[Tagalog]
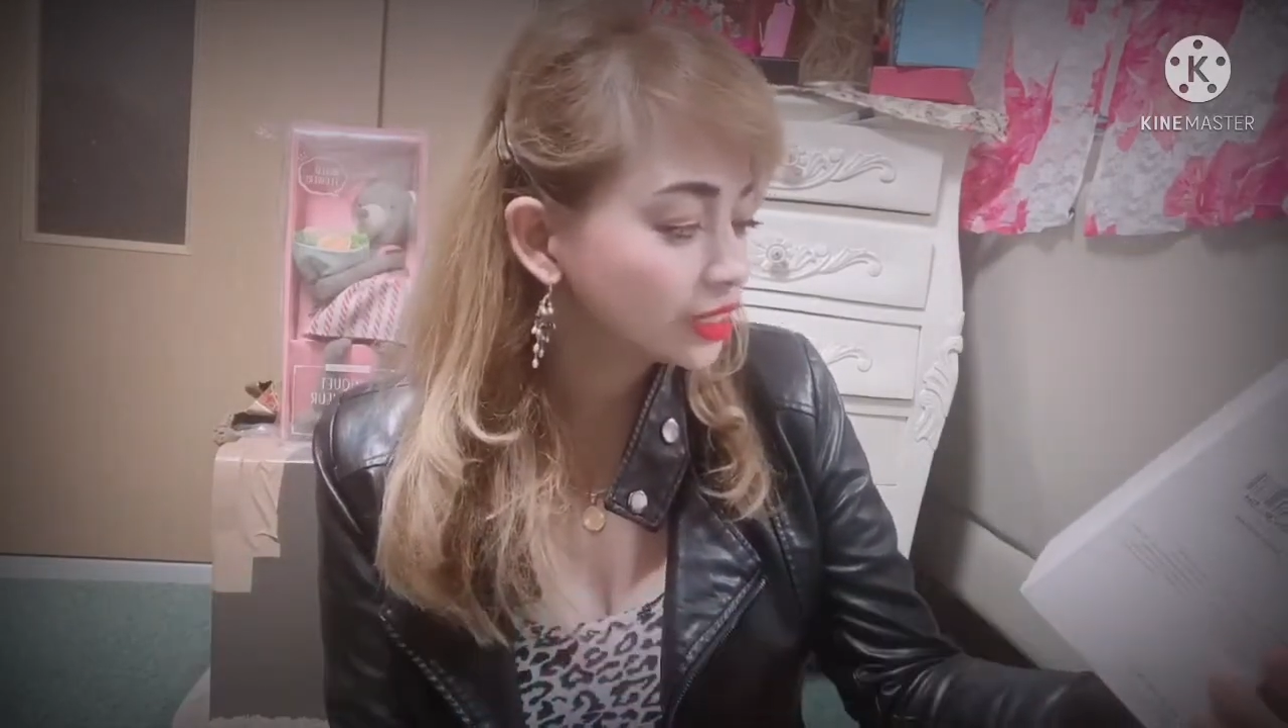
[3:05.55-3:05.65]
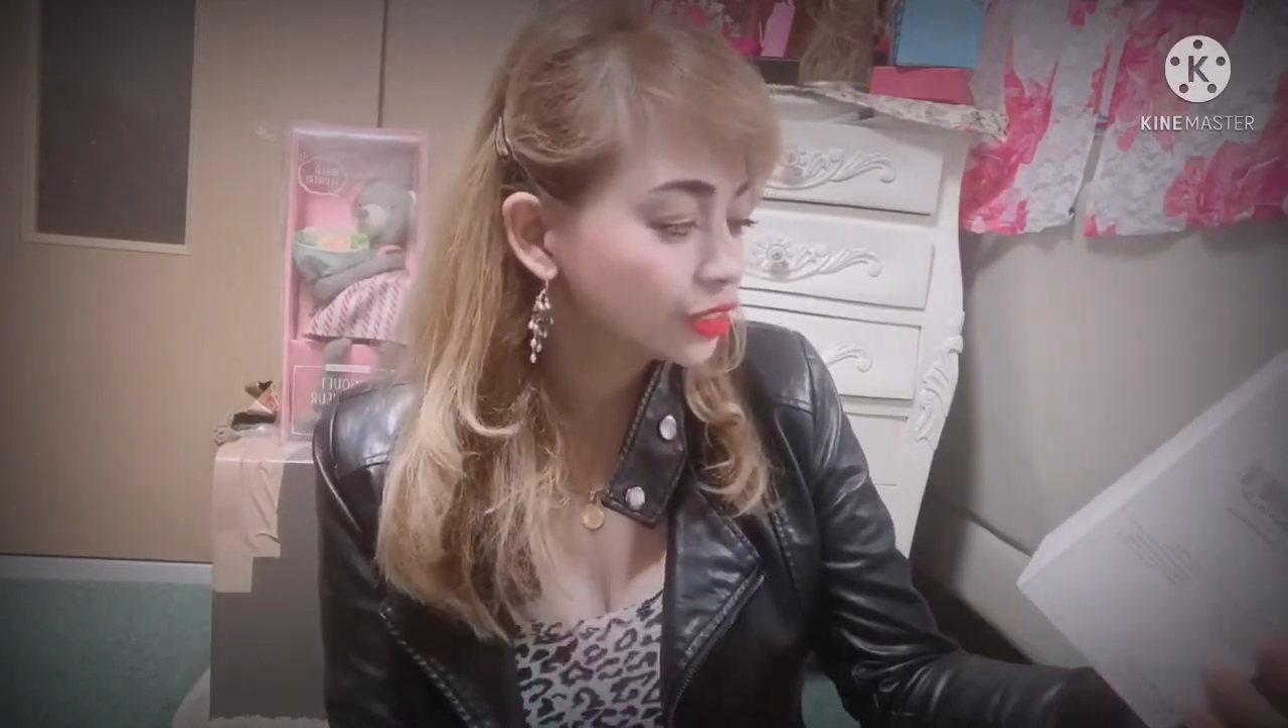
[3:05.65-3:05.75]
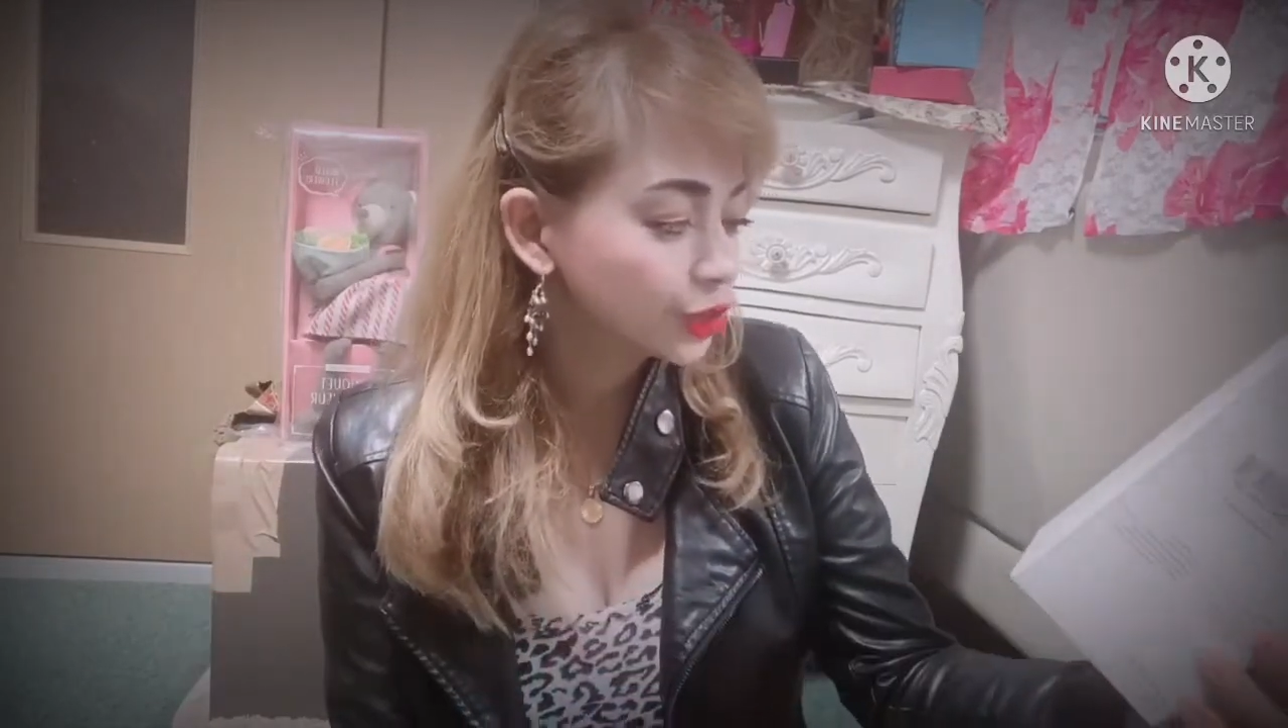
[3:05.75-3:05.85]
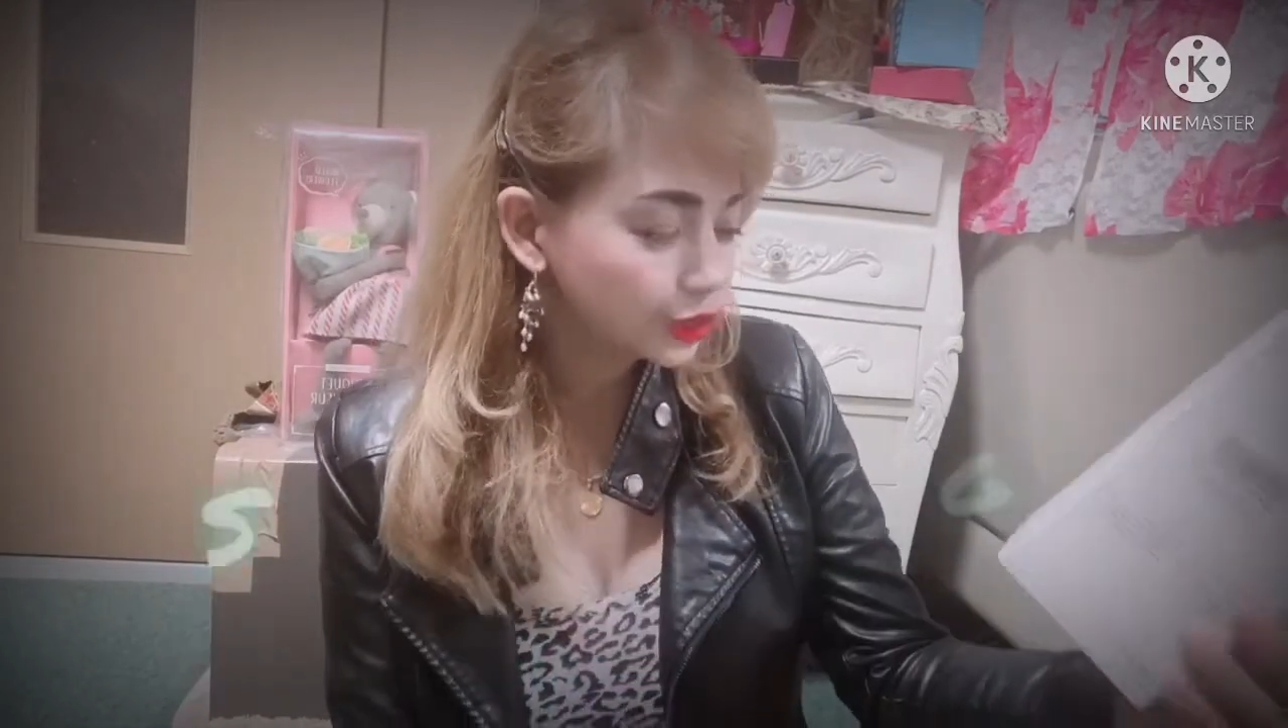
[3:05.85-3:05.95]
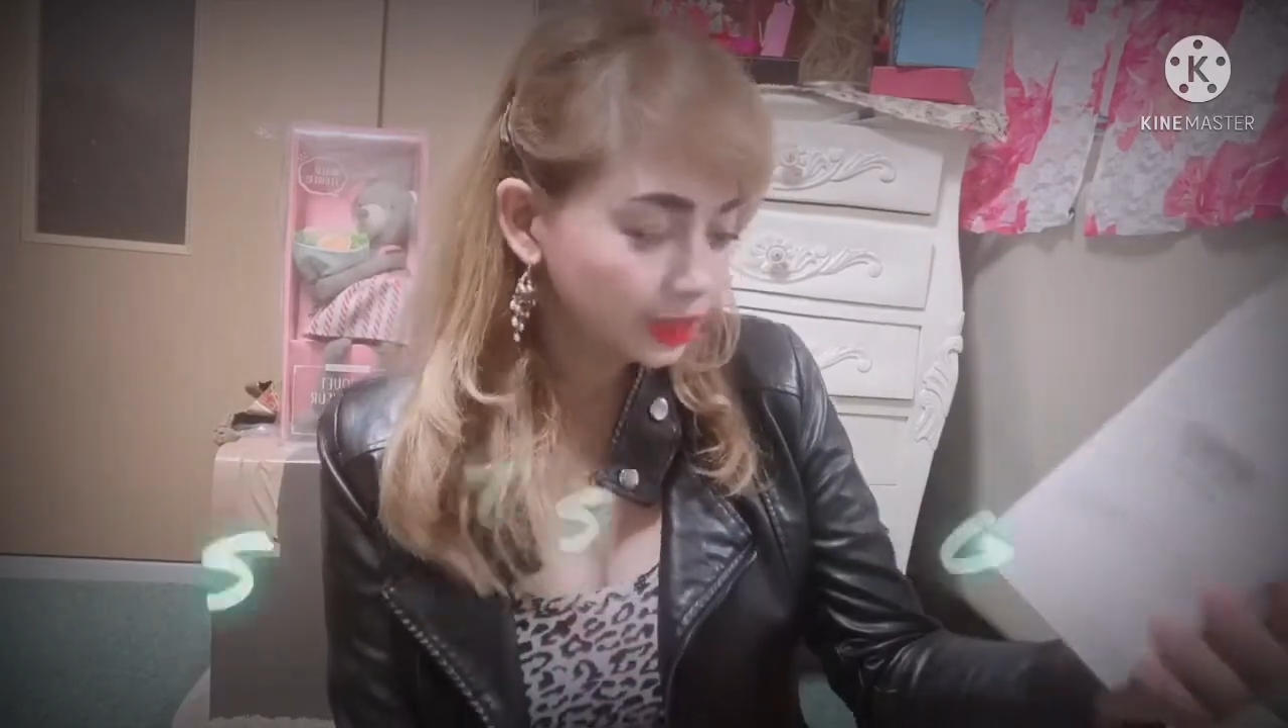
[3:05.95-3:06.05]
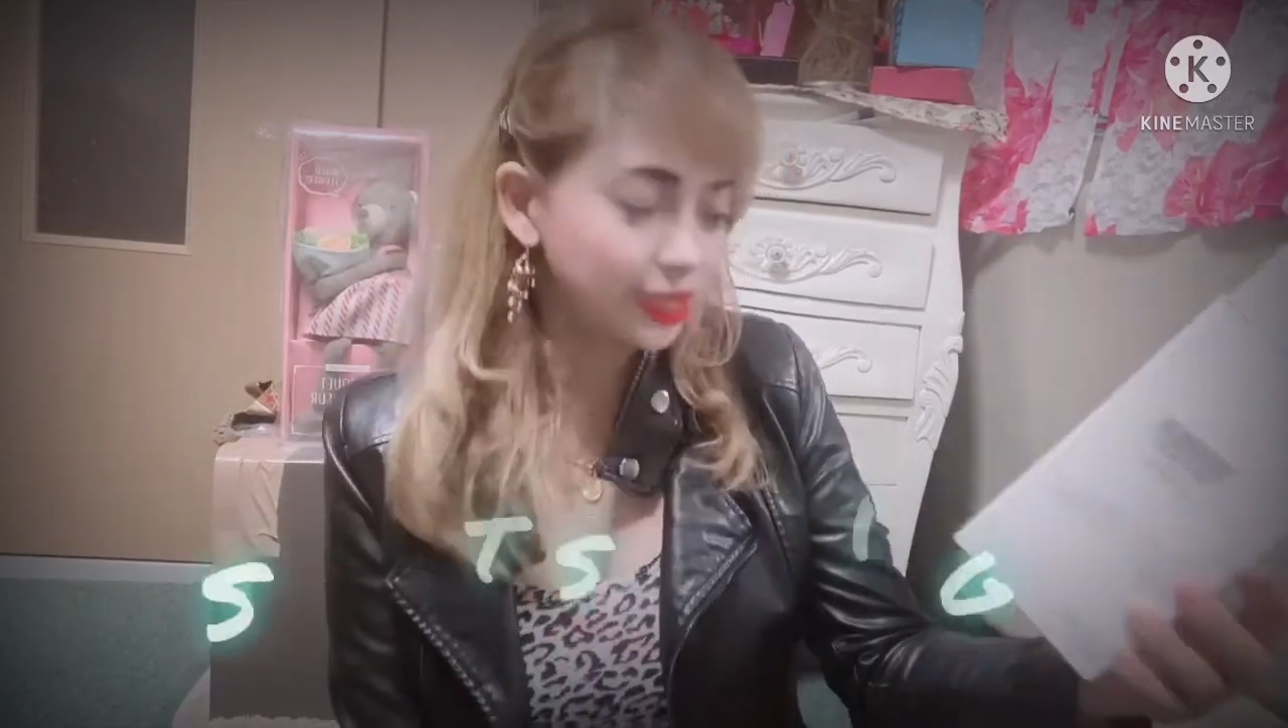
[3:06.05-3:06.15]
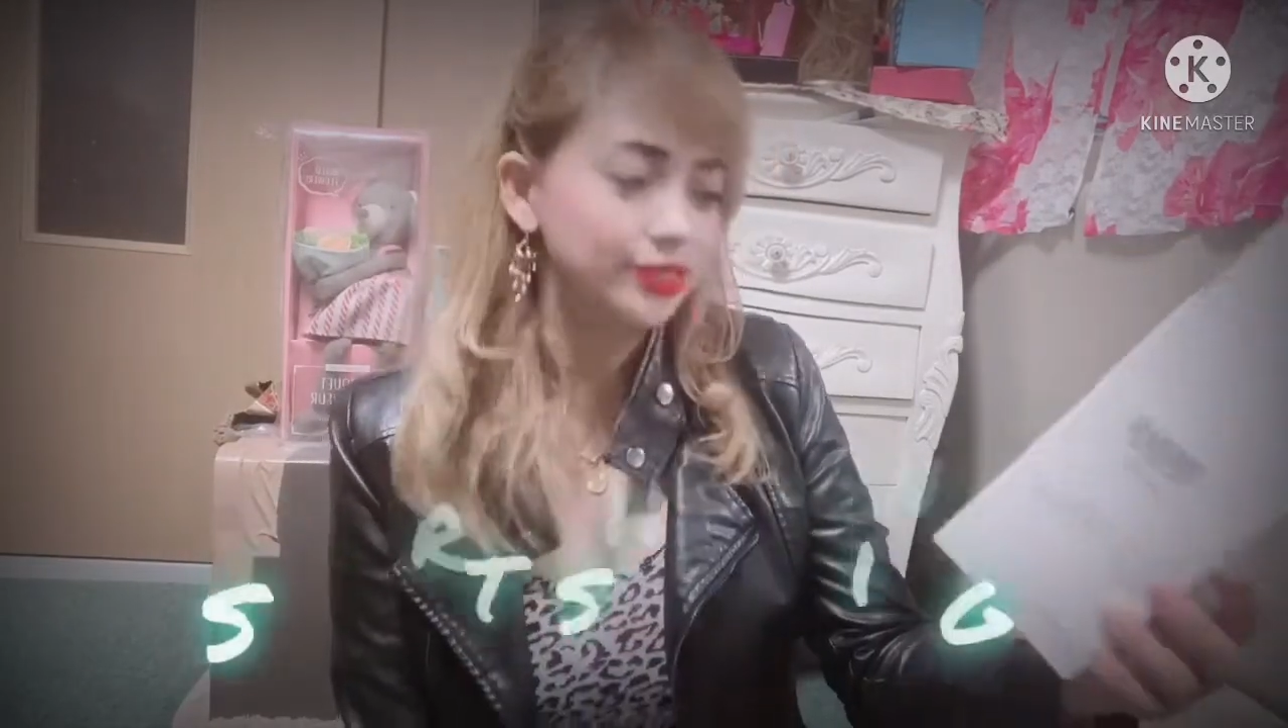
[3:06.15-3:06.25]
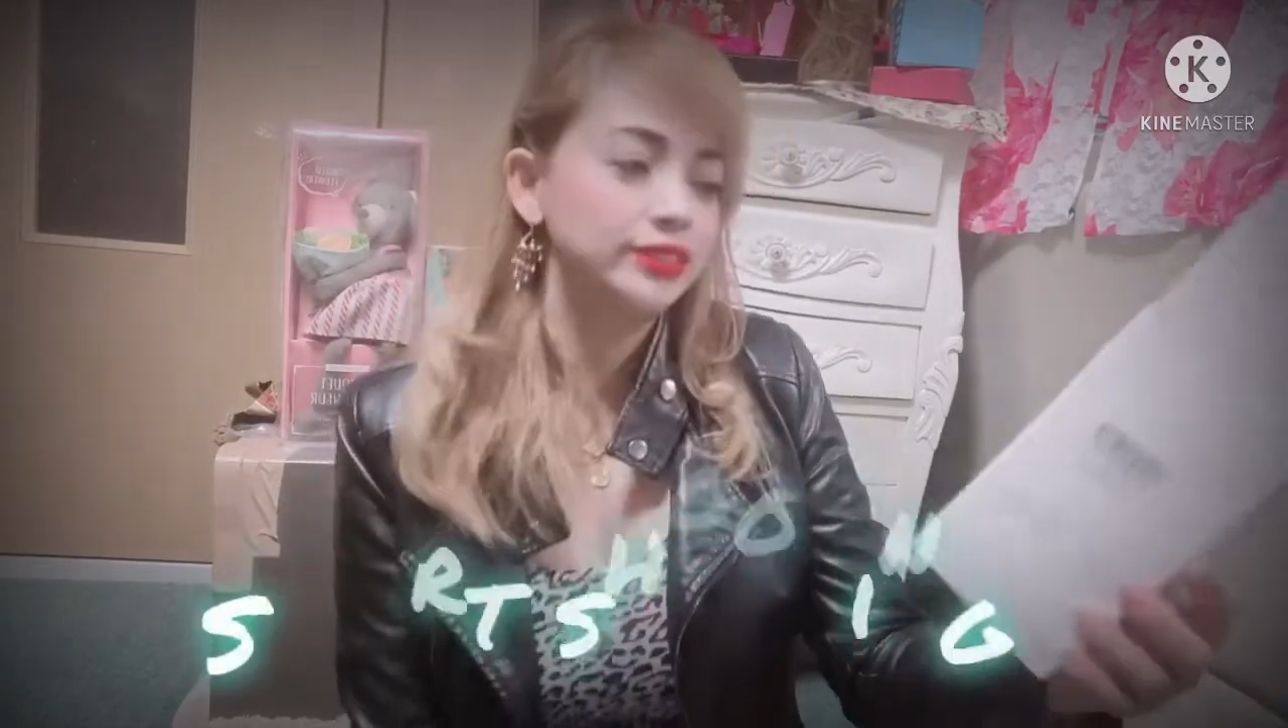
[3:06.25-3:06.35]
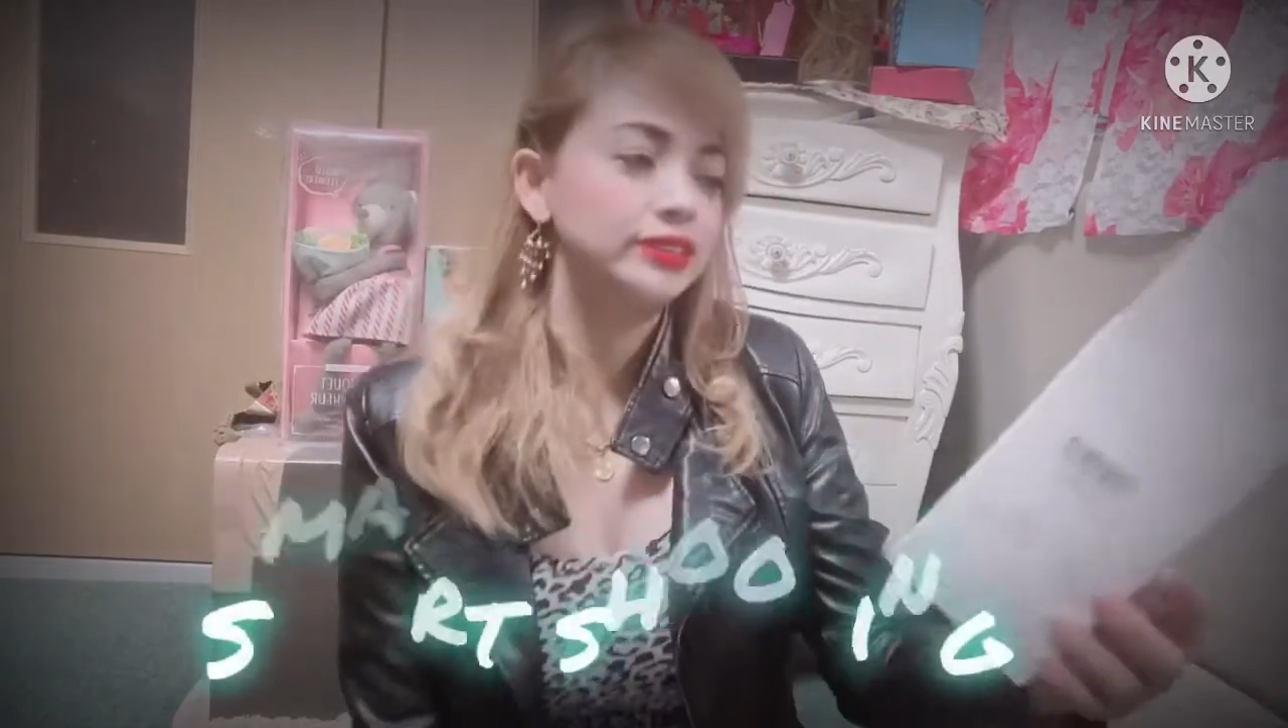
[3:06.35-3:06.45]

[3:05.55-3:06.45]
shooting.